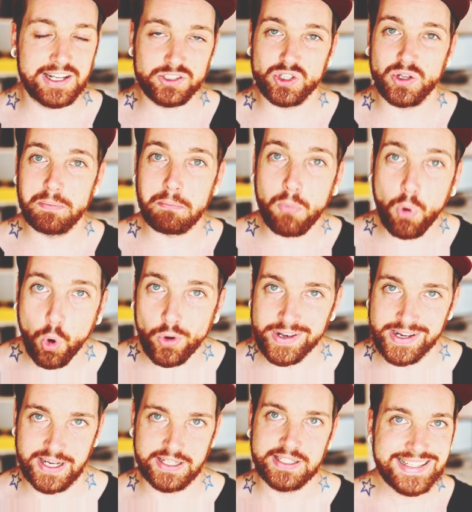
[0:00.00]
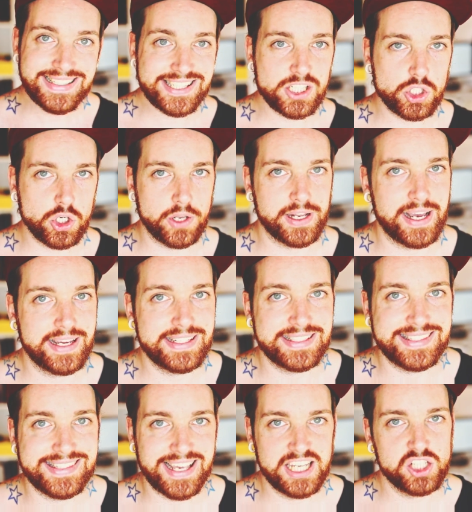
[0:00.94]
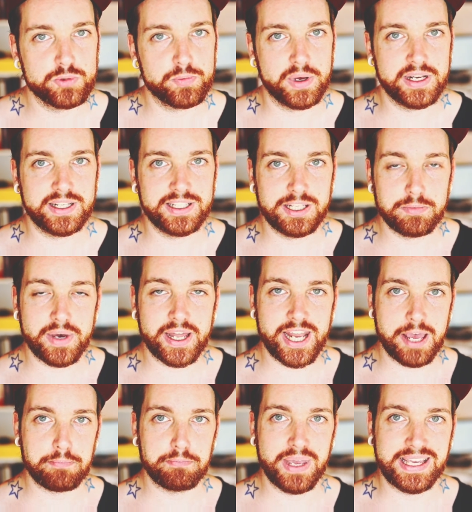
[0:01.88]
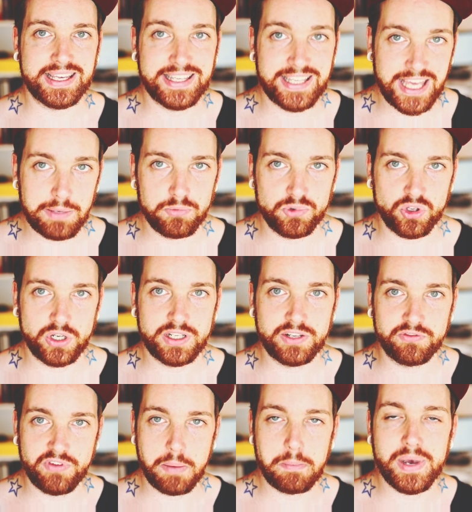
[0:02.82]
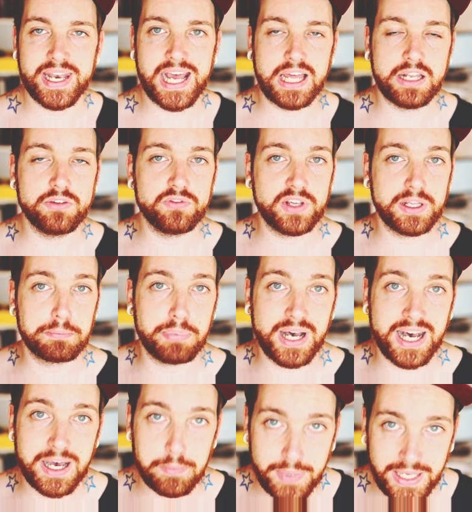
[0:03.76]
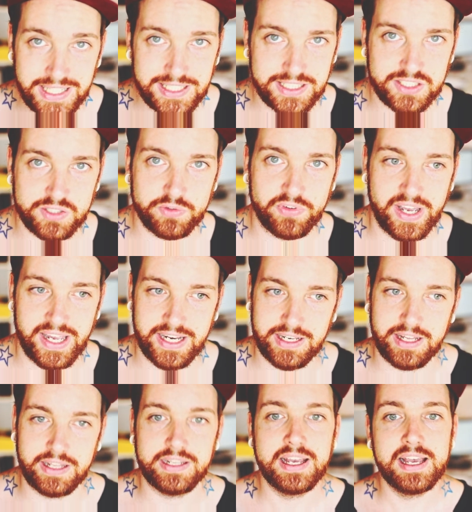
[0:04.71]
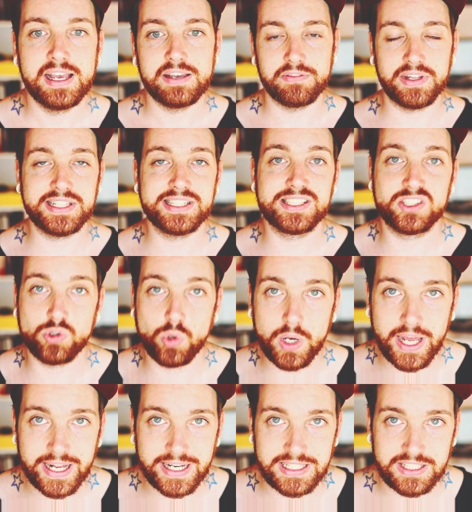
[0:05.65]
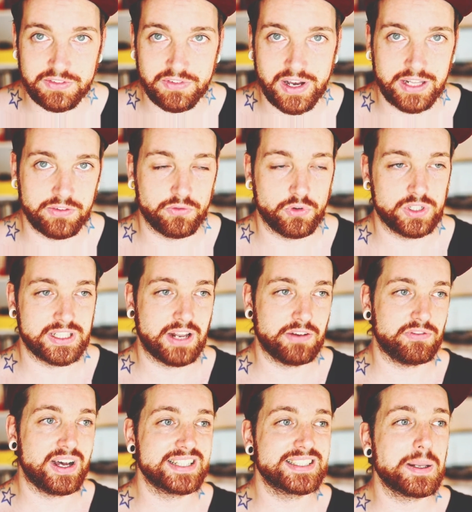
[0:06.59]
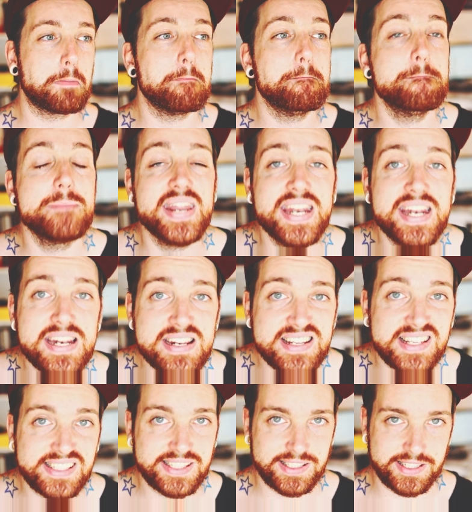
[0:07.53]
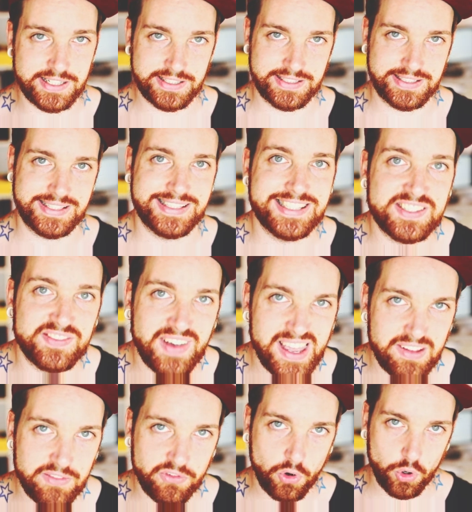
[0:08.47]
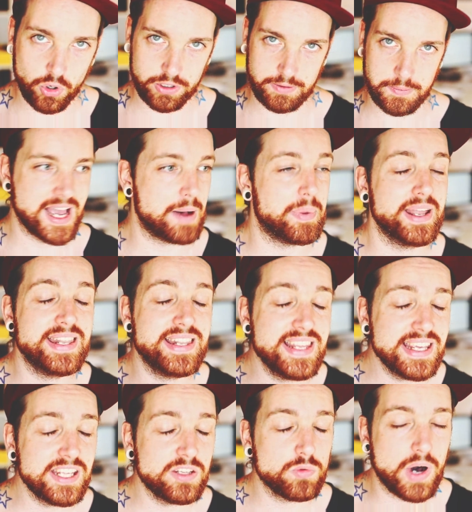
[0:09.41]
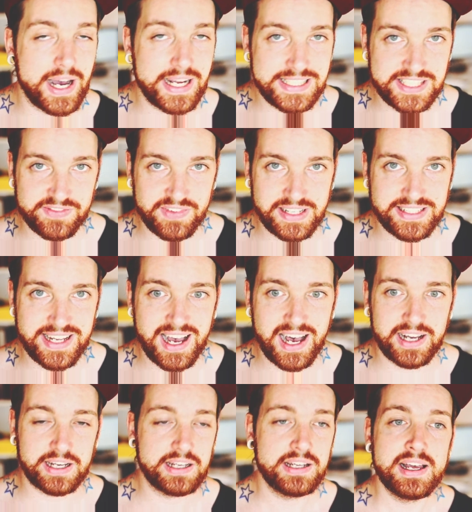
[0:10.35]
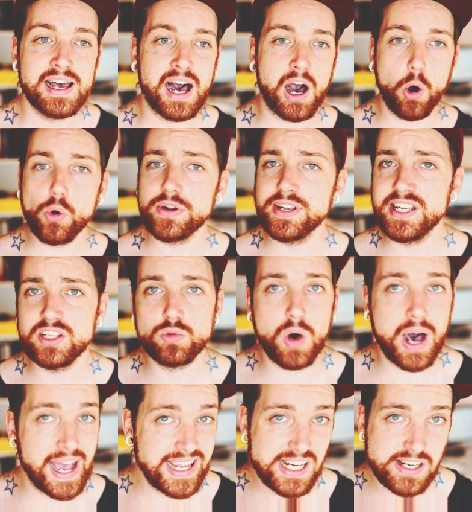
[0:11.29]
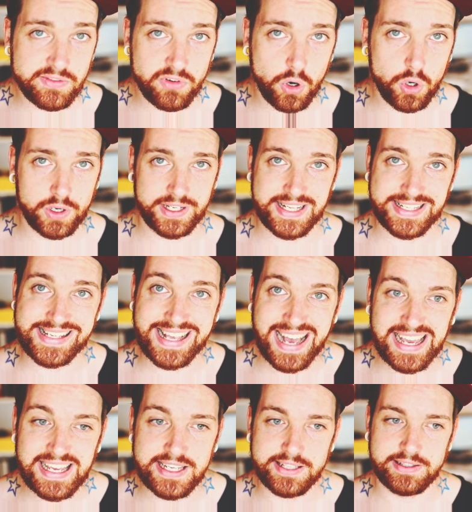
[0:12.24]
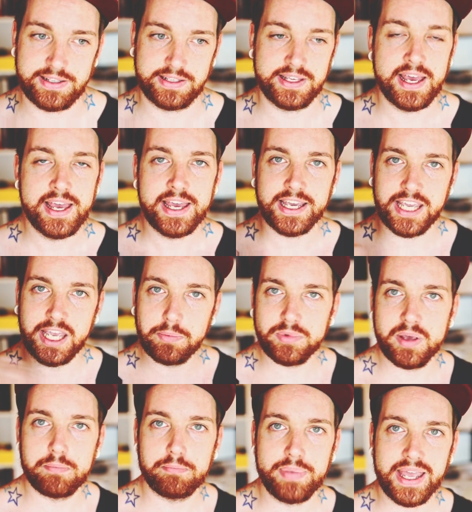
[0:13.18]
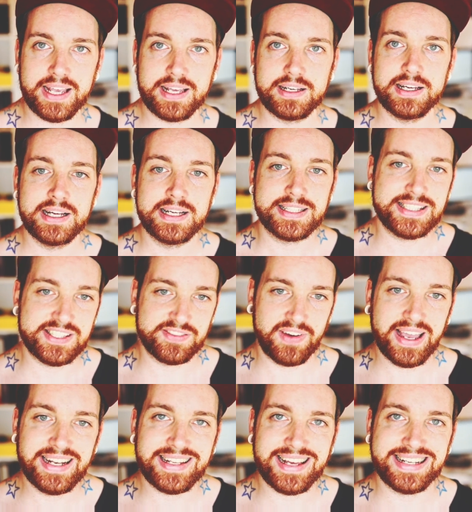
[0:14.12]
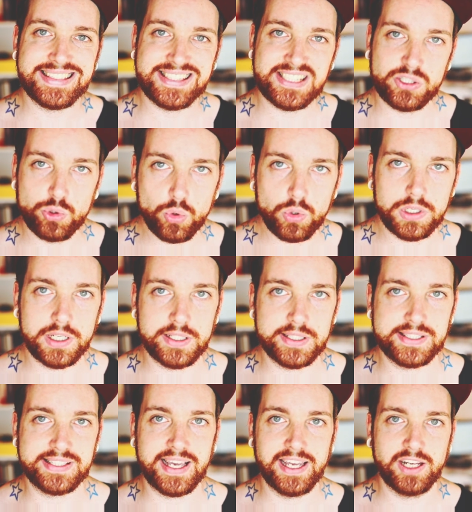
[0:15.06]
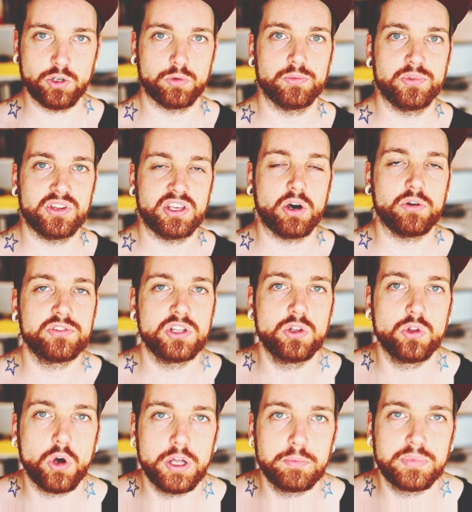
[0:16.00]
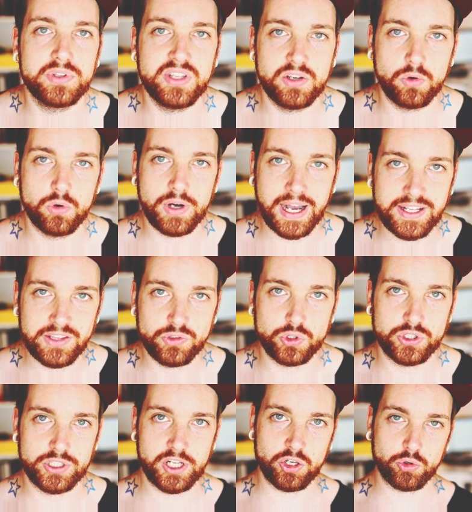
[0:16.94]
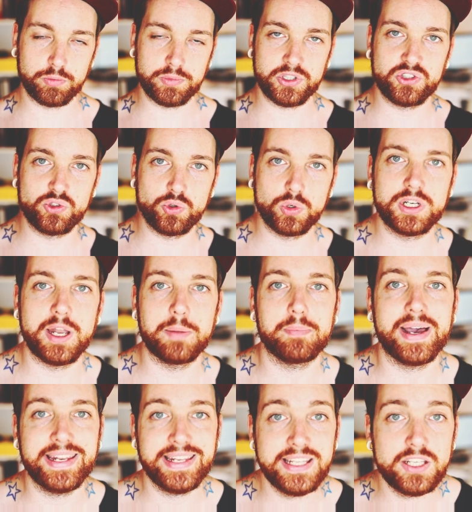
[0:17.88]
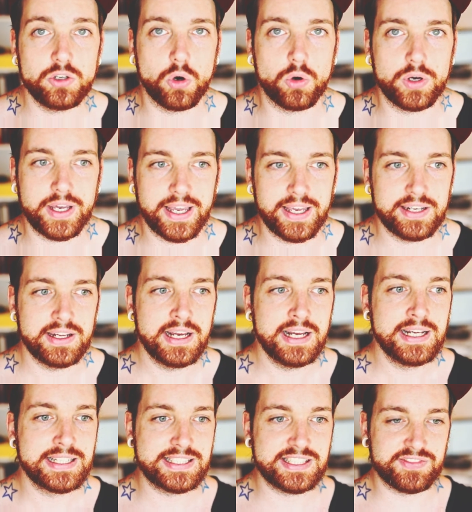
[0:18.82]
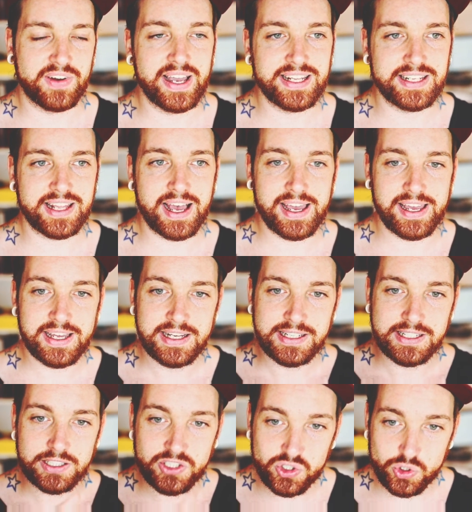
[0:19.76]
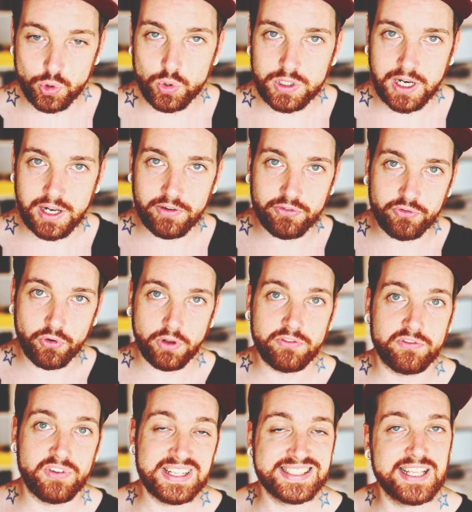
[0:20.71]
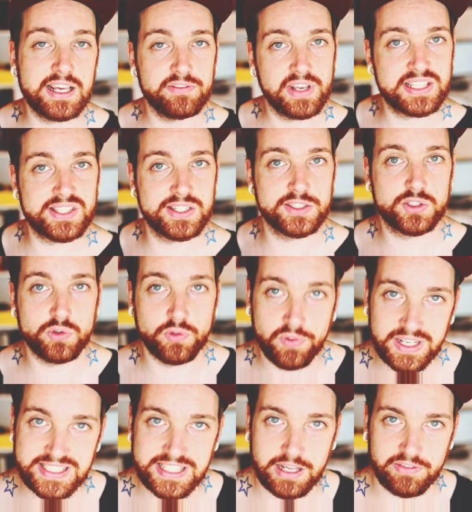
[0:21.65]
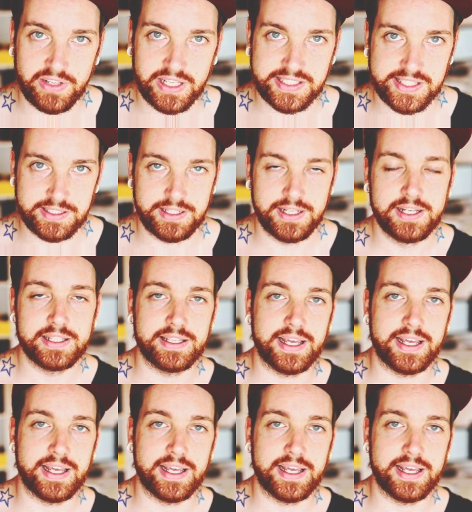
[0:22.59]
Also ein Monat ist schon eine Zeitspanne, die man einem Becken geben sollte, wenn wenn man anfängt, Parameter zu verändern. Wenn ihr so lange nicht warten wollt, dann wartet mindestens zwei Wochen. Aber nicht nur ein, zwei Tage, auch nicht nur eine Woche. Das reicht nicht. Gebt dem Becken zwei, drei Zyklen Zeit, um sich auf die neuen Bedingungen einzustellen. Und mit Zyklen meine ich konkret zwei, drei Zyklen von Wasserwechsel zu Wasserwechsel.